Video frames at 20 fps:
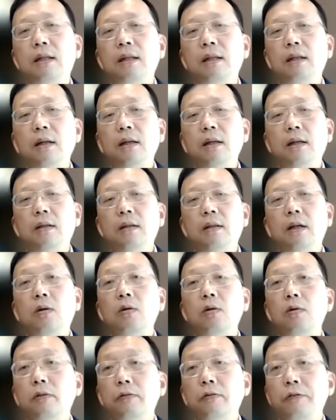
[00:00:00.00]
尼，然
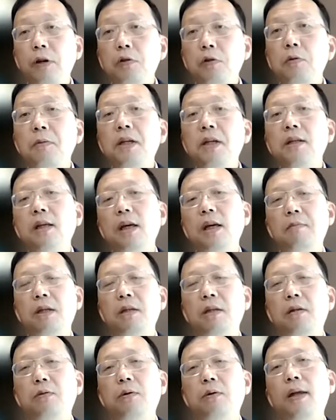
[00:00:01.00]
后菲律宾也
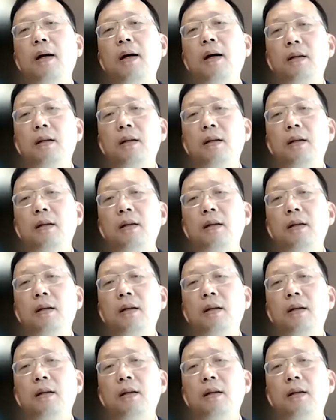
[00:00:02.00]
比越